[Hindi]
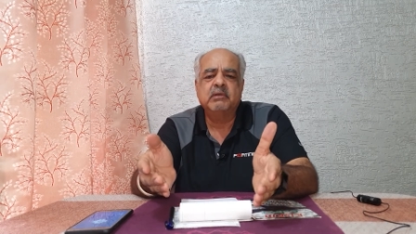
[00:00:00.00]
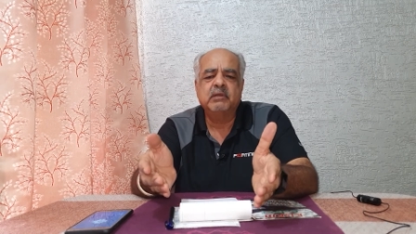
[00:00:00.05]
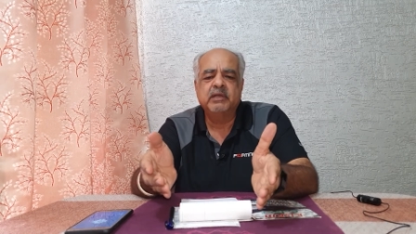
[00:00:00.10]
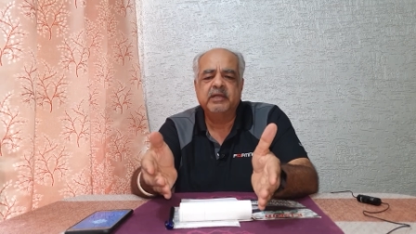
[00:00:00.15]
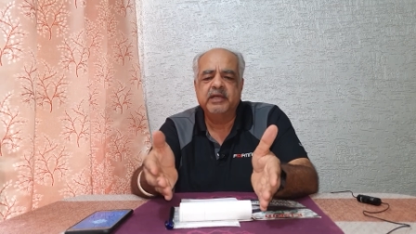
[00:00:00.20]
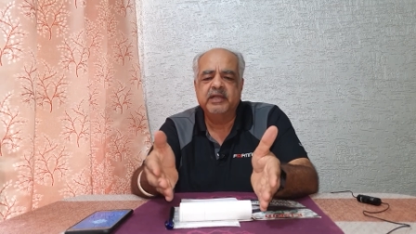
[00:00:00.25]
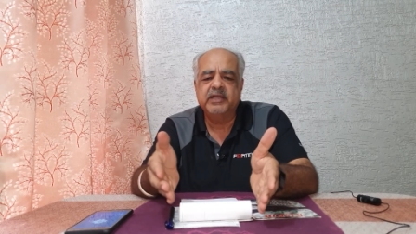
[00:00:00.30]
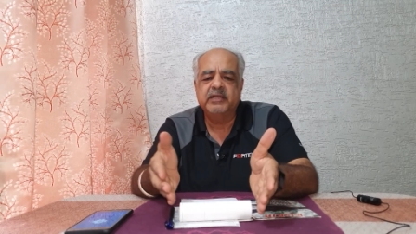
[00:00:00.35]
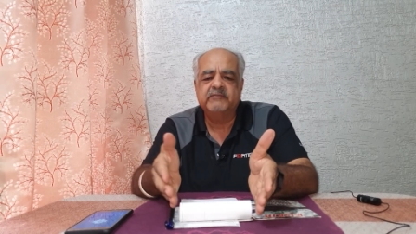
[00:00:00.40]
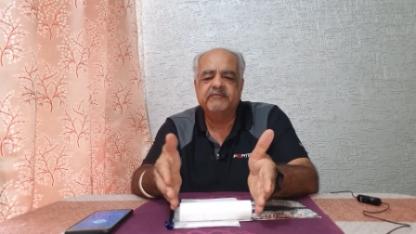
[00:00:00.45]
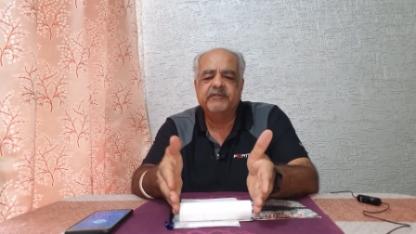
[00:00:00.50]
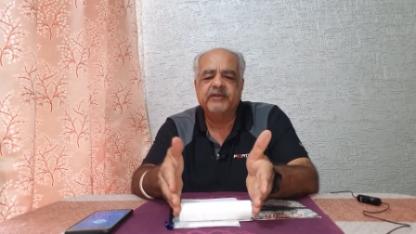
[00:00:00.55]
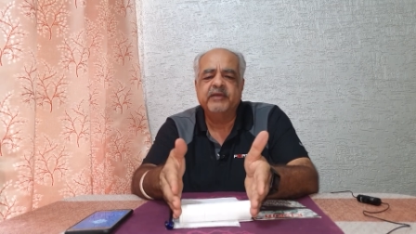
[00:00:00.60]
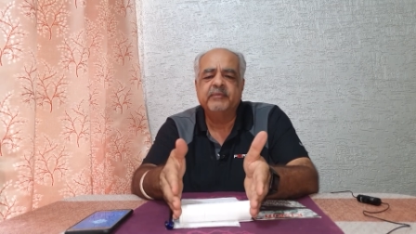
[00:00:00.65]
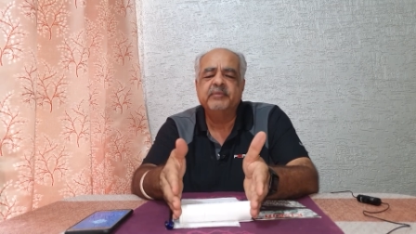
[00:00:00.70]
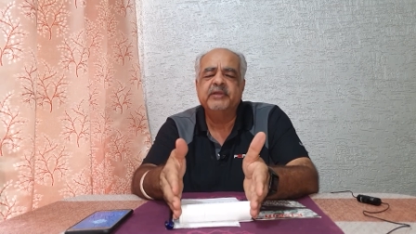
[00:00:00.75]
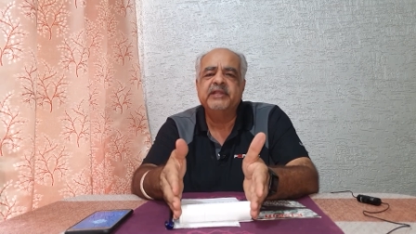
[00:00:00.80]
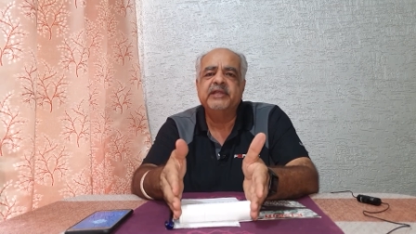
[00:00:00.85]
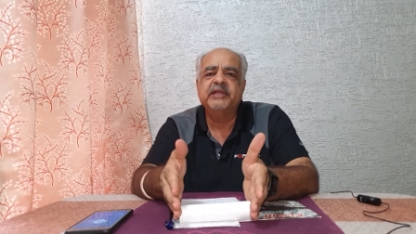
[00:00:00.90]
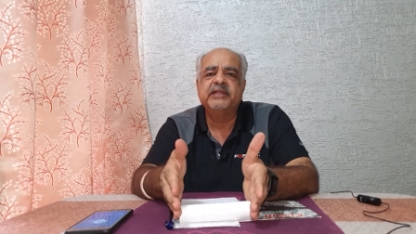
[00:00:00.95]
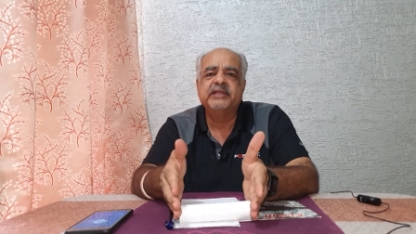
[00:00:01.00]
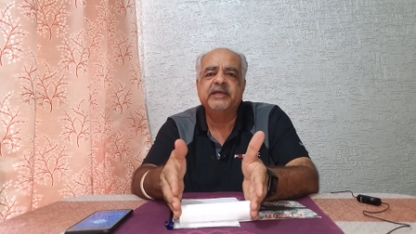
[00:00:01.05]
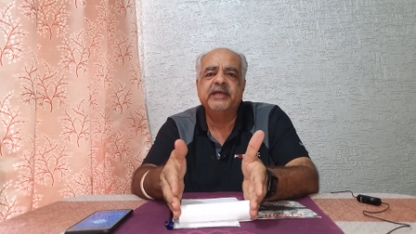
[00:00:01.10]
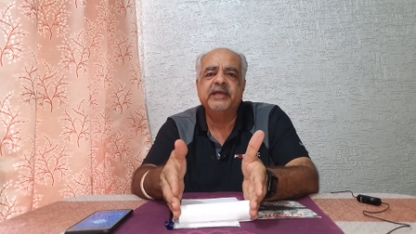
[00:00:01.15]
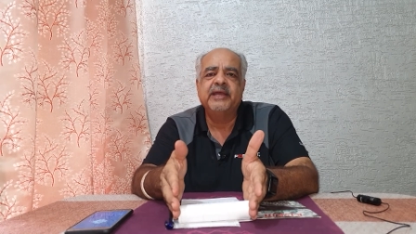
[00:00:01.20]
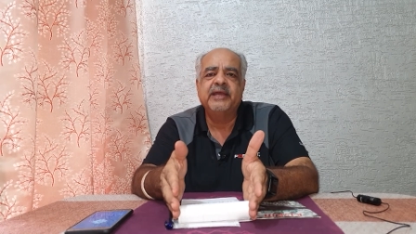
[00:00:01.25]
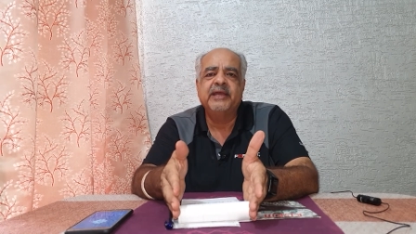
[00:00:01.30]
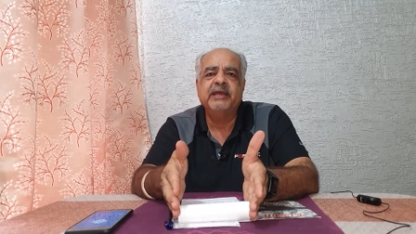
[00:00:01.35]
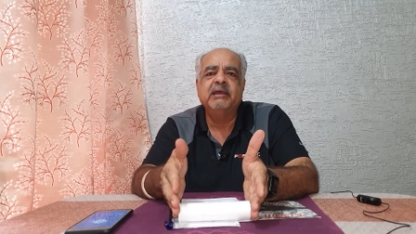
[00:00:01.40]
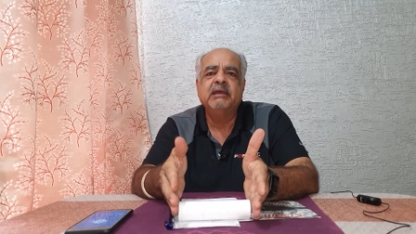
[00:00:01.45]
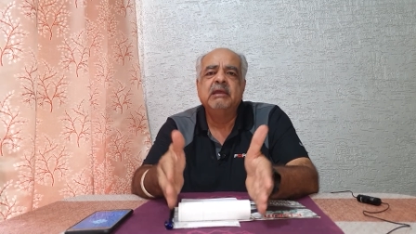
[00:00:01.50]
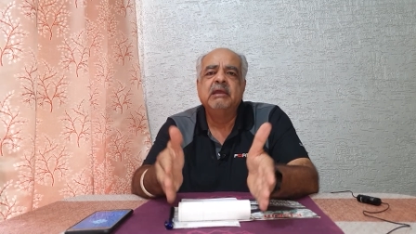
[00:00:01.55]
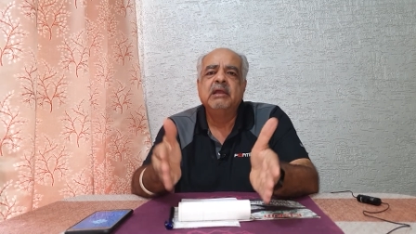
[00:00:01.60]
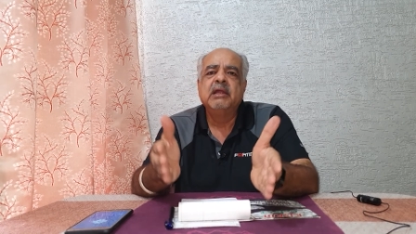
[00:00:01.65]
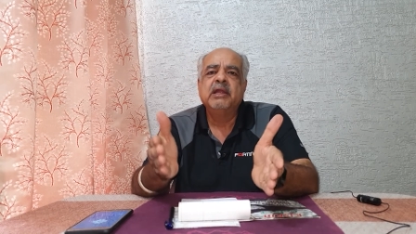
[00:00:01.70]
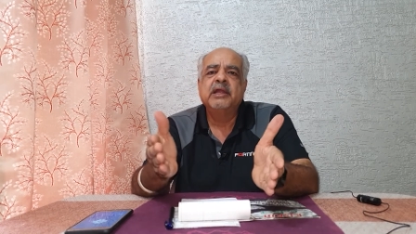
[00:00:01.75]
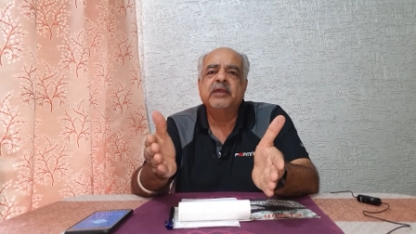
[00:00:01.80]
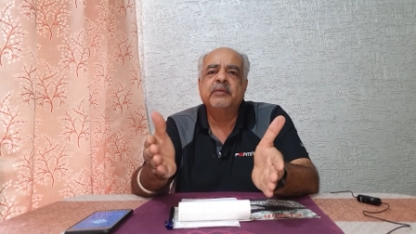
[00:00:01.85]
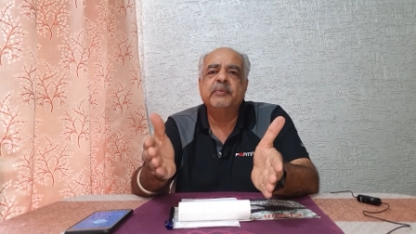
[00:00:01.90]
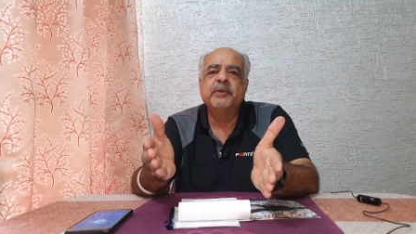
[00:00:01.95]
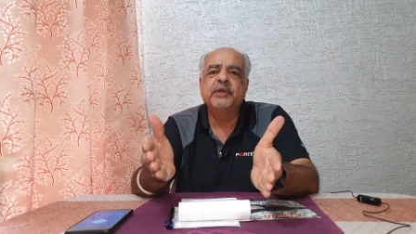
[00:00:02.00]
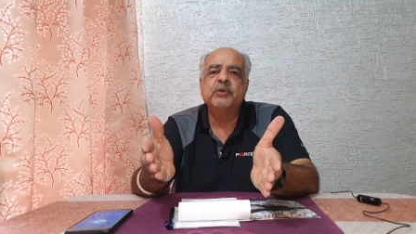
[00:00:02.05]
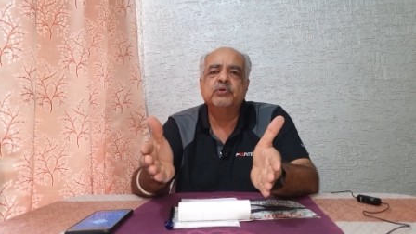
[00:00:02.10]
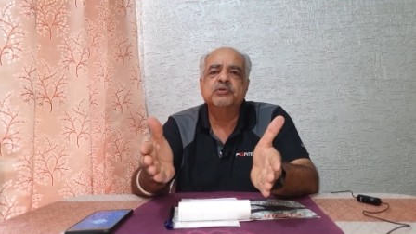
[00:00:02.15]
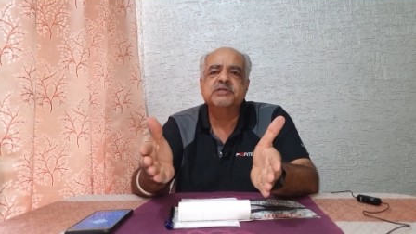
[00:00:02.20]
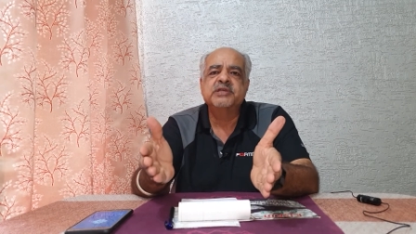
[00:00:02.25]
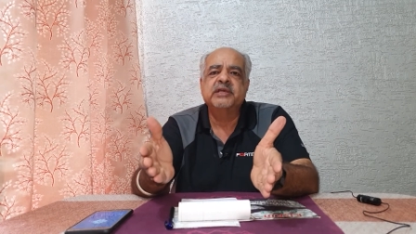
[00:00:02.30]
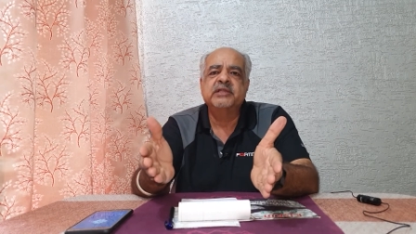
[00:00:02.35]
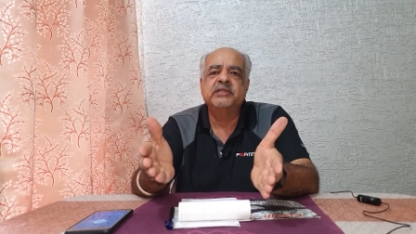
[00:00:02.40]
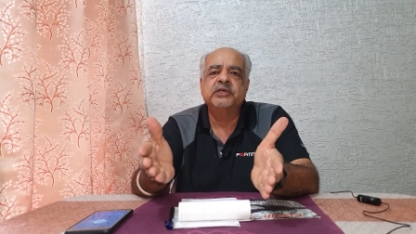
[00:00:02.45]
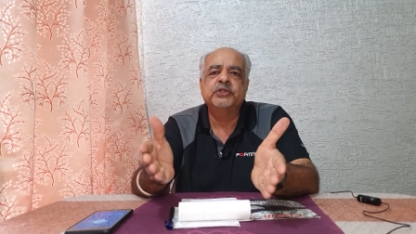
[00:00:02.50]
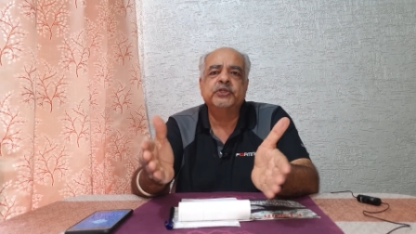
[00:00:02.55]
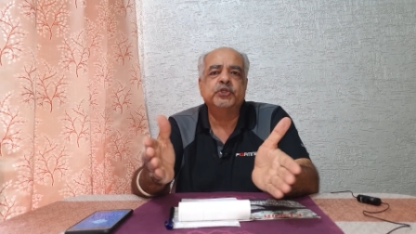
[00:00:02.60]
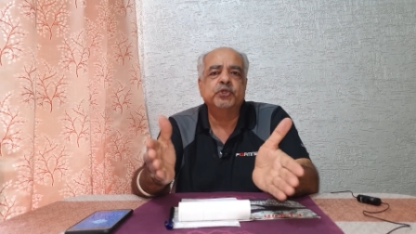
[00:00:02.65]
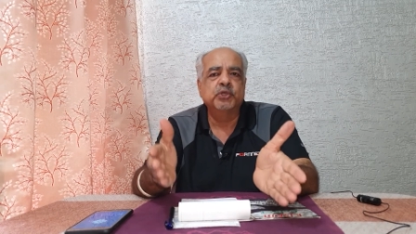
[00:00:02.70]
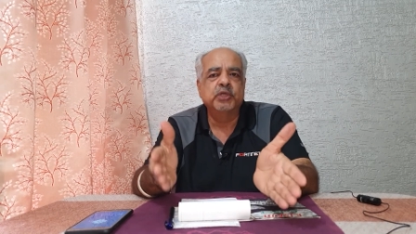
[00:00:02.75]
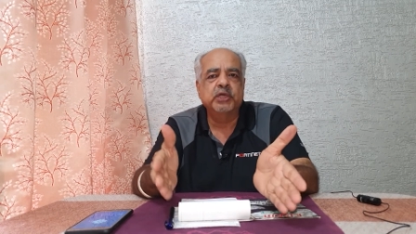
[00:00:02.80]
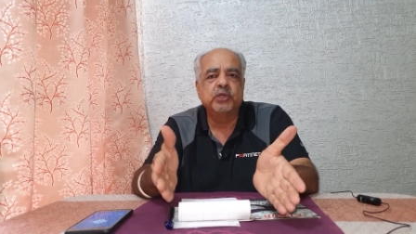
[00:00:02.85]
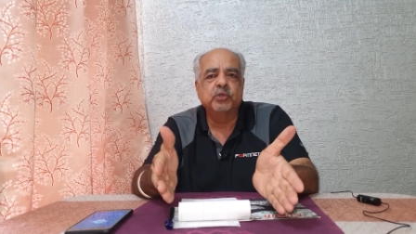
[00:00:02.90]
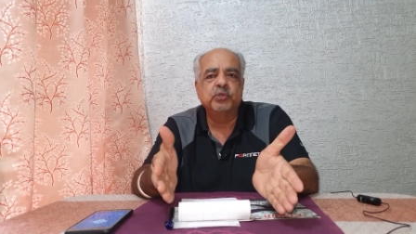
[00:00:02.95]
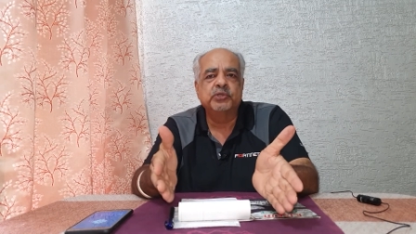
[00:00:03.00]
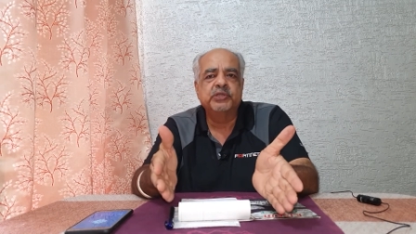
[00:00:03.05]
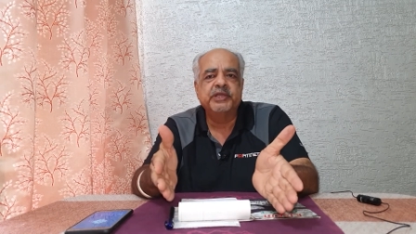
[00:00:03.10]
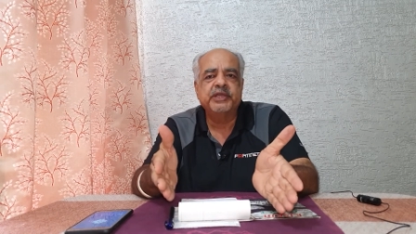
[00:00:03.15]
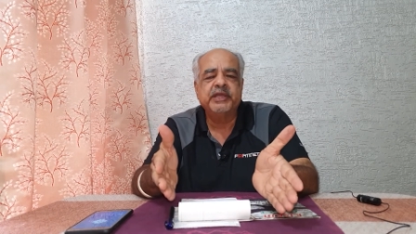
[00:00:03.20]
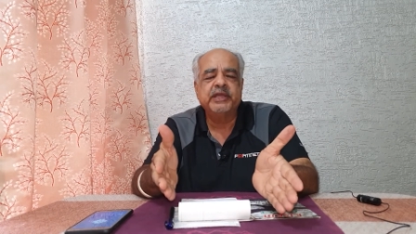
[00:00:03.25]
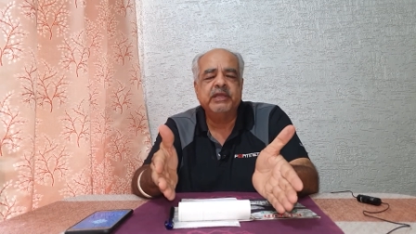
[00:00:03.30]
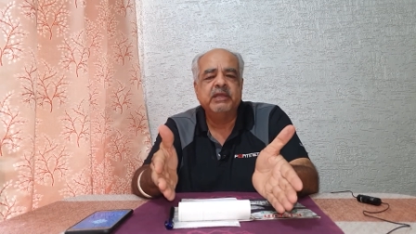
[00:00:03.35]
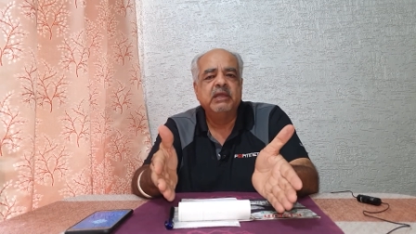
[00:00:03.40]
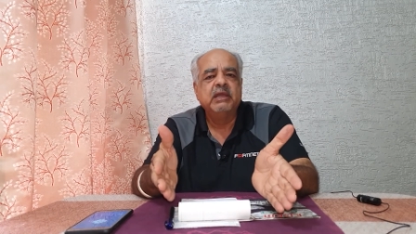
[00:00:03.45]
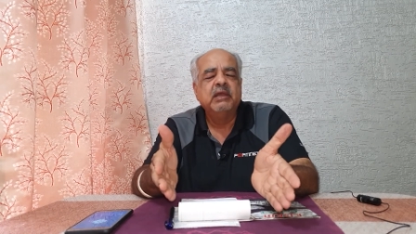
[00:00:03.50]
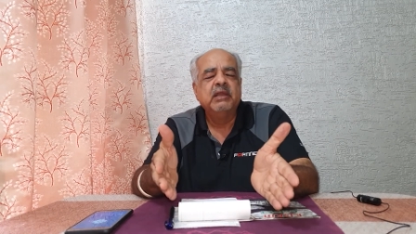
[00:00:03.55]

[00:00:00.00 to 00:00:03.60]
गलत फहमी देते हैं कि भाई उसके अंदर शुगर होती है